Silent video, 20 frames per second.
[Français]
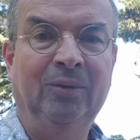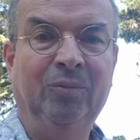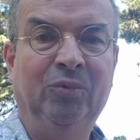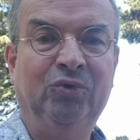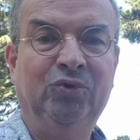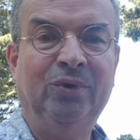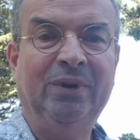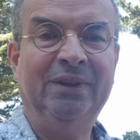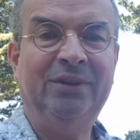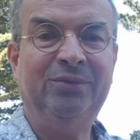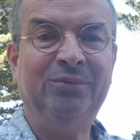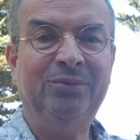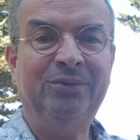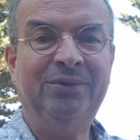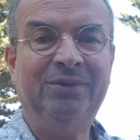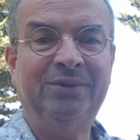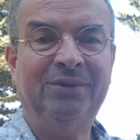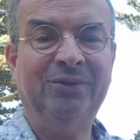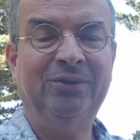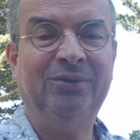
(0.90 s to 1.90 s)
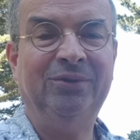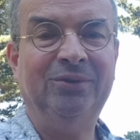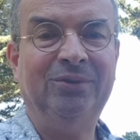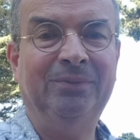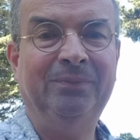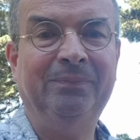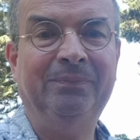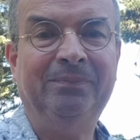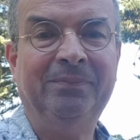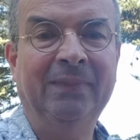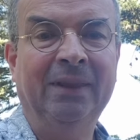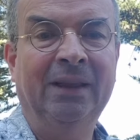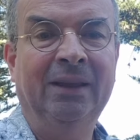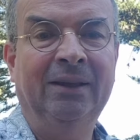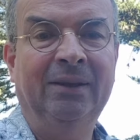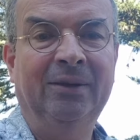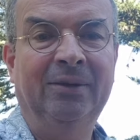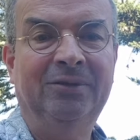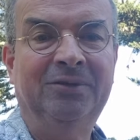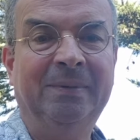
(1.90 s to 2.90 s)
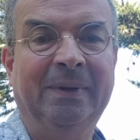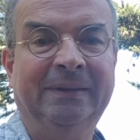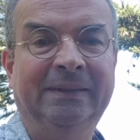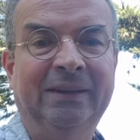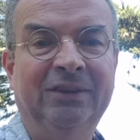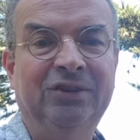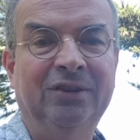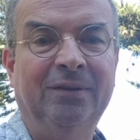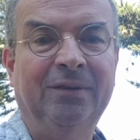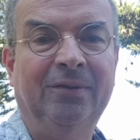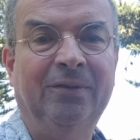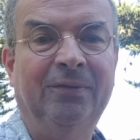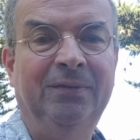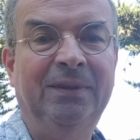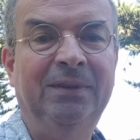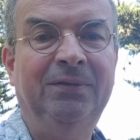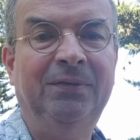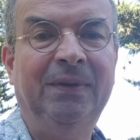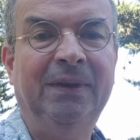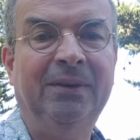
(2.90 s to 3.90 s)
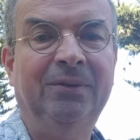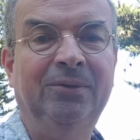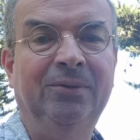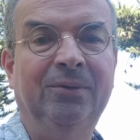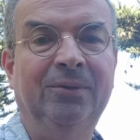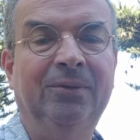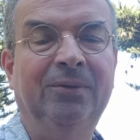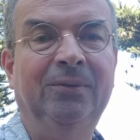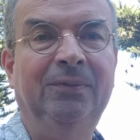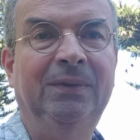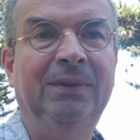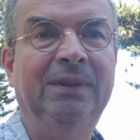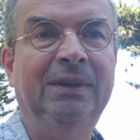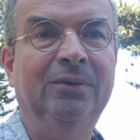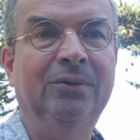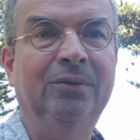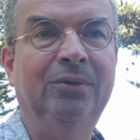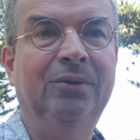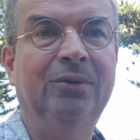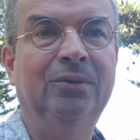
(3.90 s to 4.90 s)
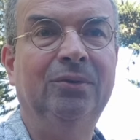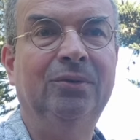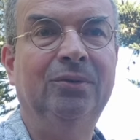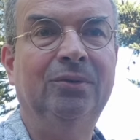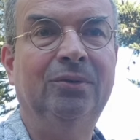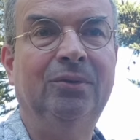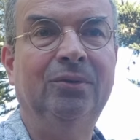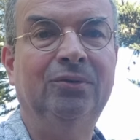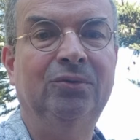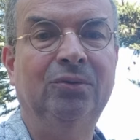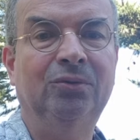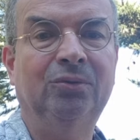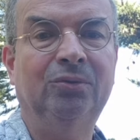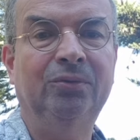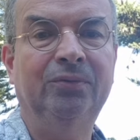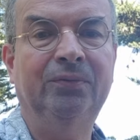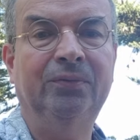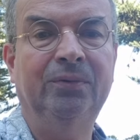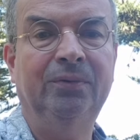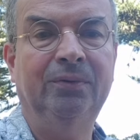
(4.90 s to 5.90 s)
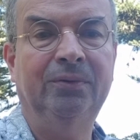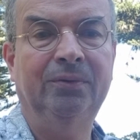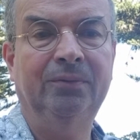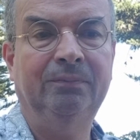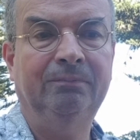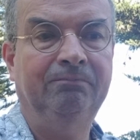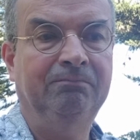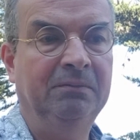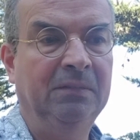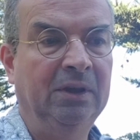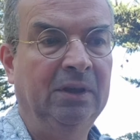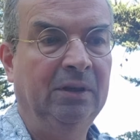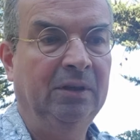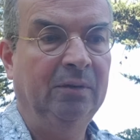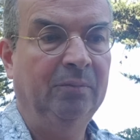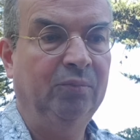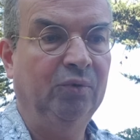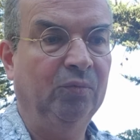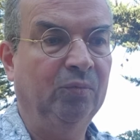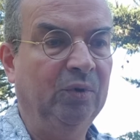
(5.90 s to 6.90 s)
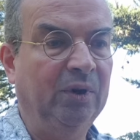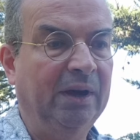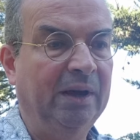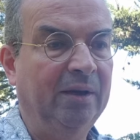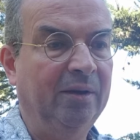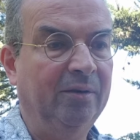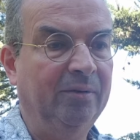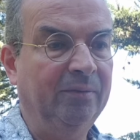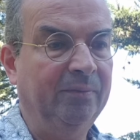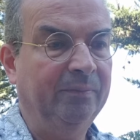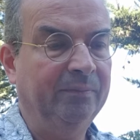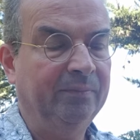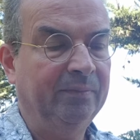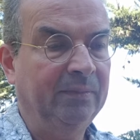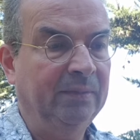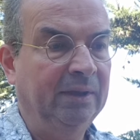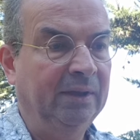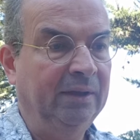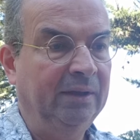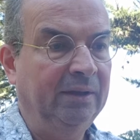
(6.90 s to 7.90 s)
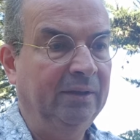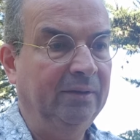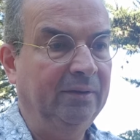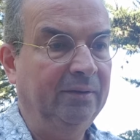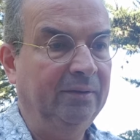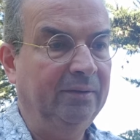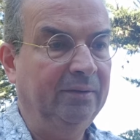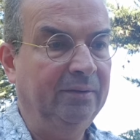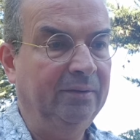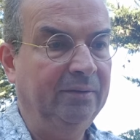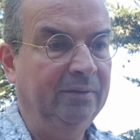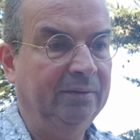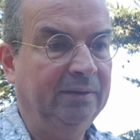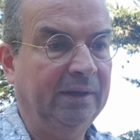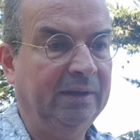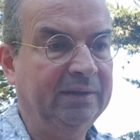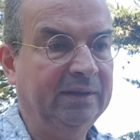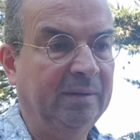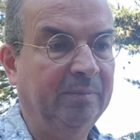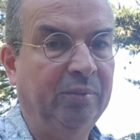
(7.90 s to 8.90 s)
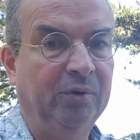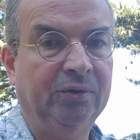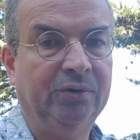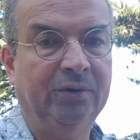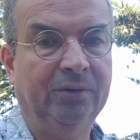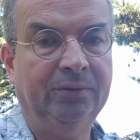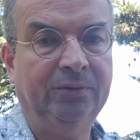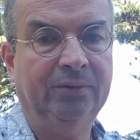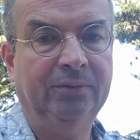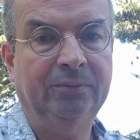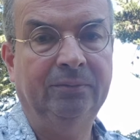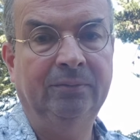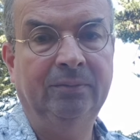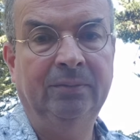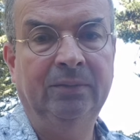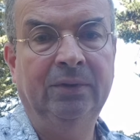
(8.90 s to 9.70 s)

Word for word: Bonjour à tous. Euh, euh, ce matin, j'ai envie de faire une vidéo que, je trouve, euh, pour moi, très importante.